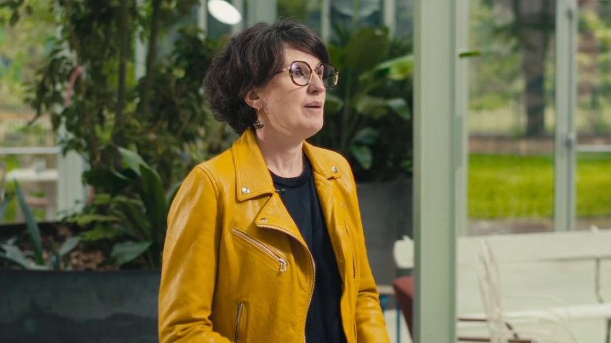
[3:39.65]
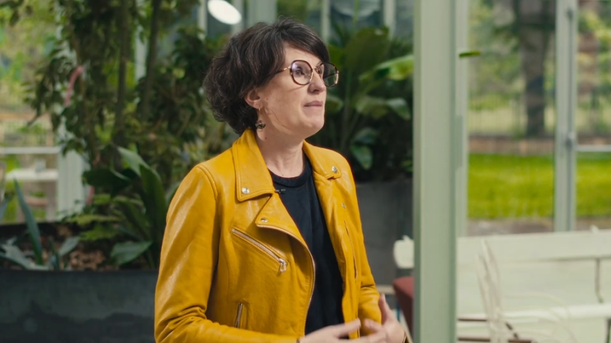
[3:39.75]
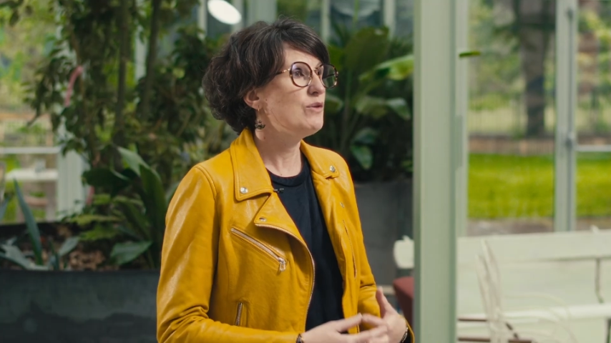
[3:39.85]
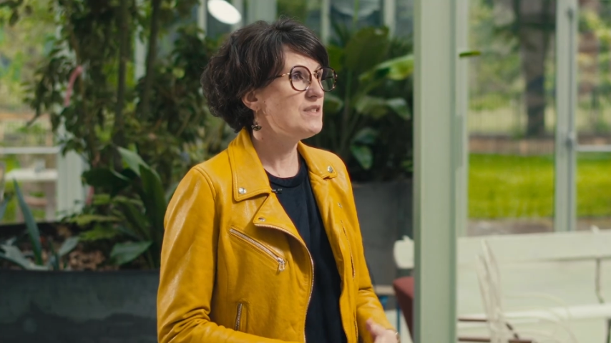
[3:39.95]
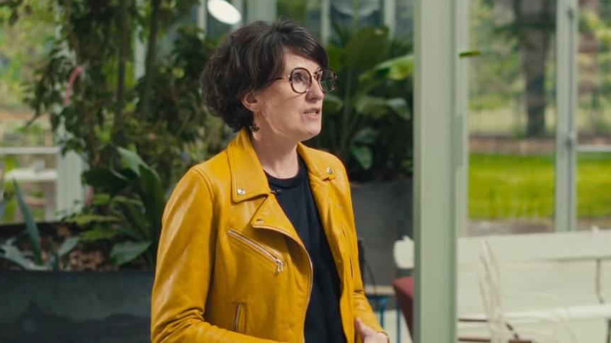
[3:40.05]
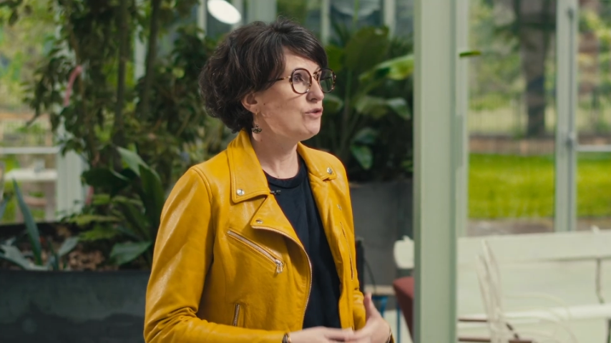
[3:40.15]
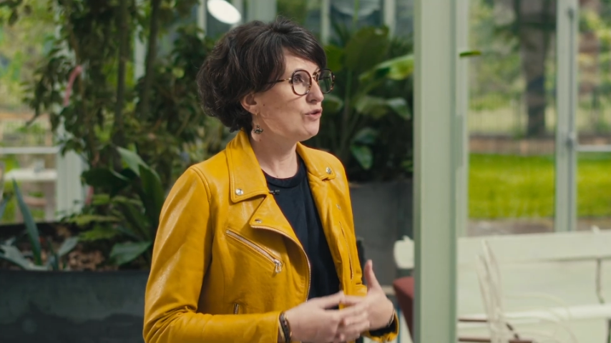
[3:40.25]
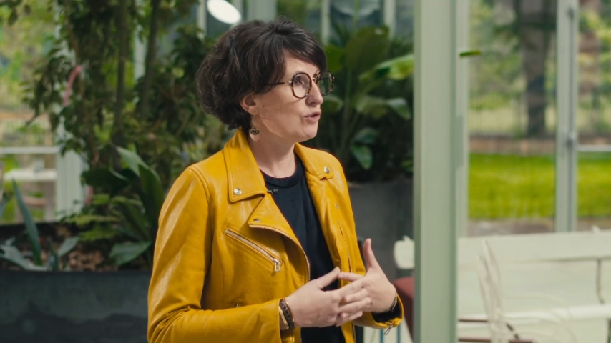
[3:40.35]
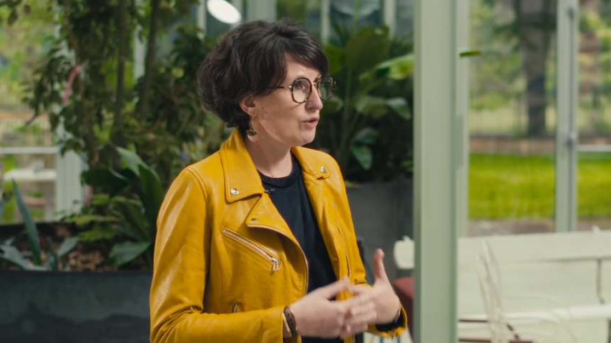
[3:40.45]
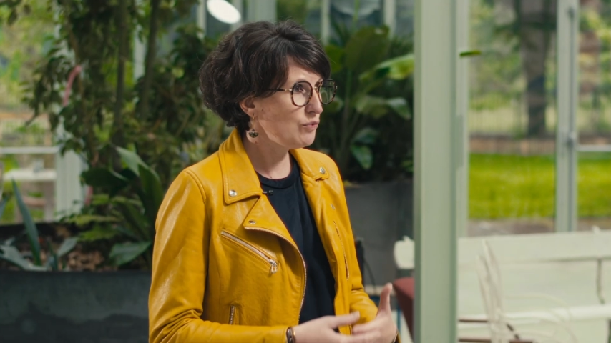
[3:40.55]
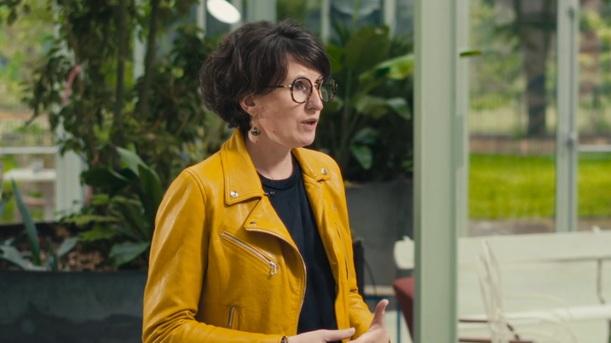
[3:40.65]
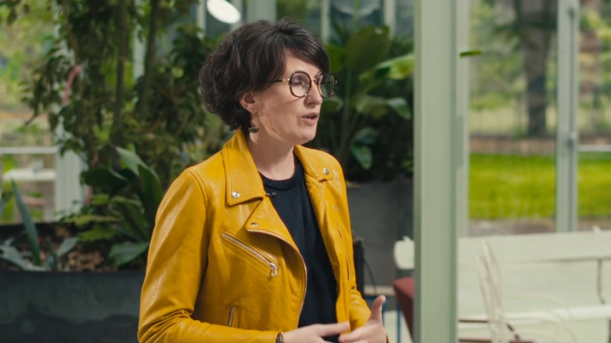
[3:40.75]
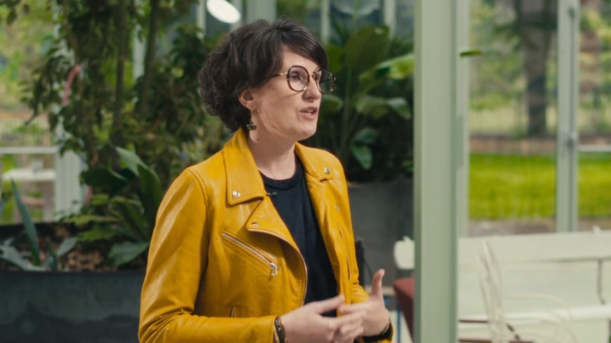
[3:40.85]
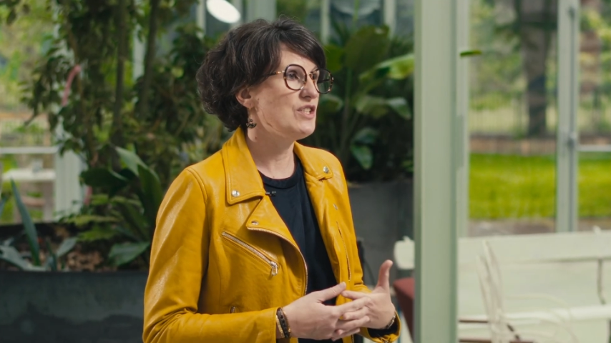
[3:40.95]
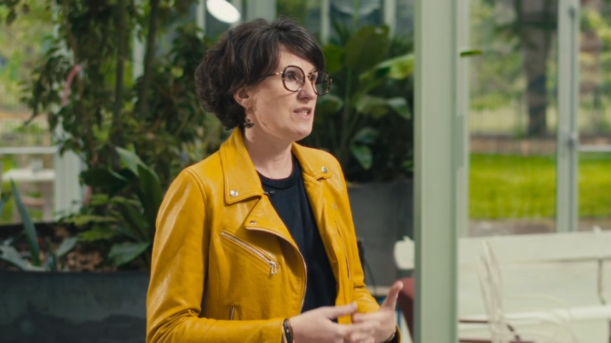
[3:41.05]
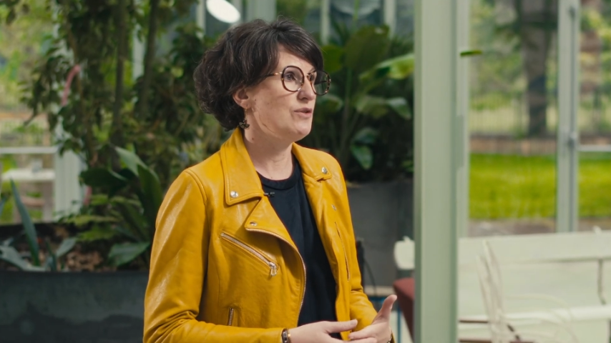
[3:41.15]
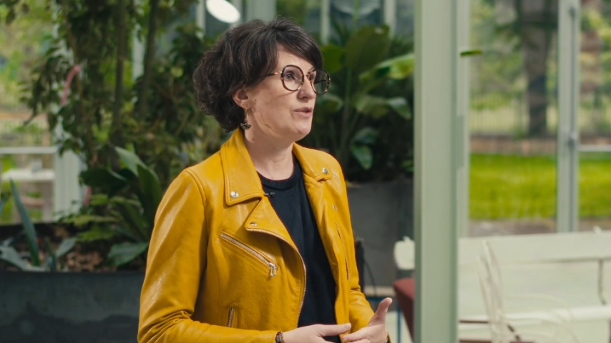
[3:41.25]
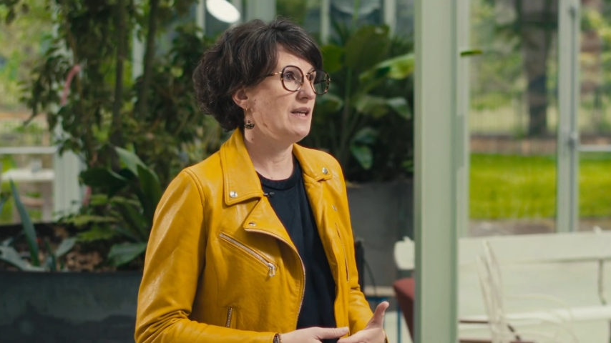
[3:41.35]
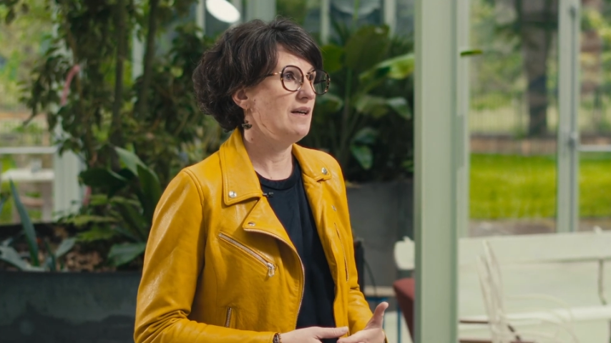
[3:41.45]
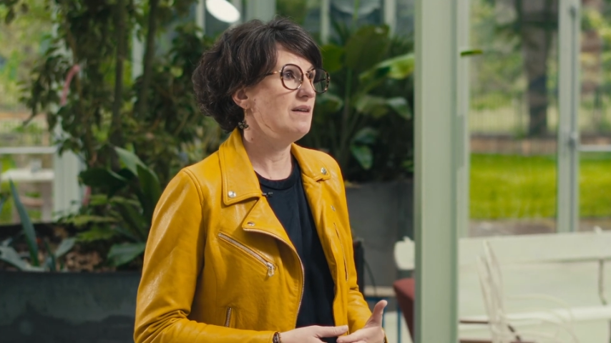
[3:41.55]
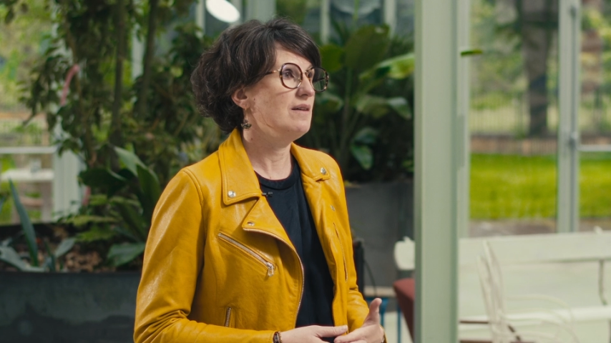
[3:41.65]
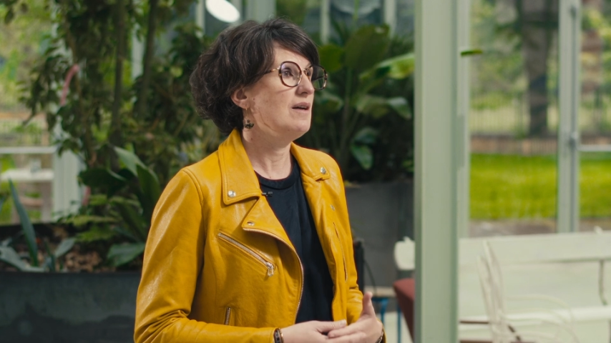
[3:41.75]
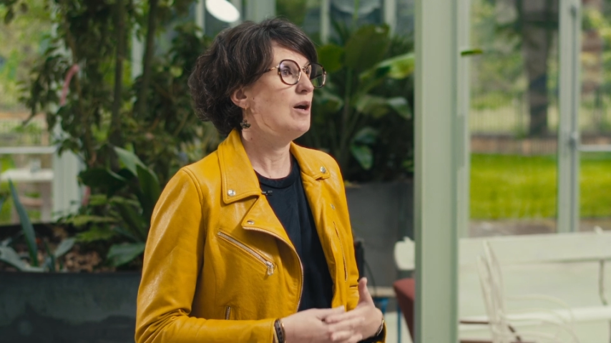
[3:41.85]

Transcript: Mais aussi en tant qu'employeur et gestionnaire,